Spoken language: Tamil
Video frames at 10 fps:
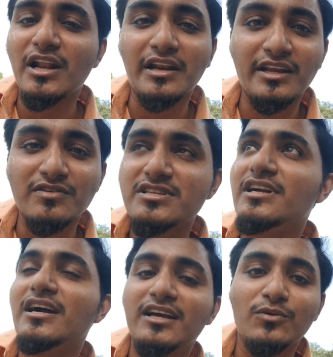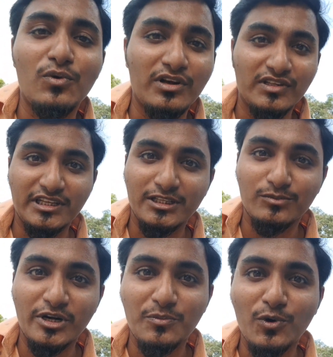தான் நிறையா வச்சுருக்காங்க உங்களுக்கு வந்து இதுக்கு
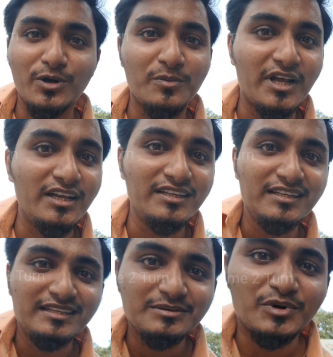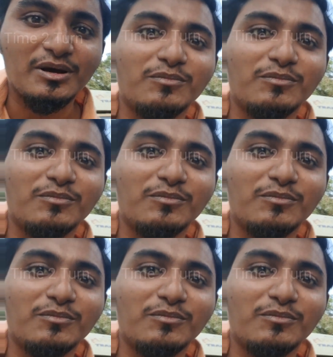முன்னாடி போட்டிருப்பேன் இப்போ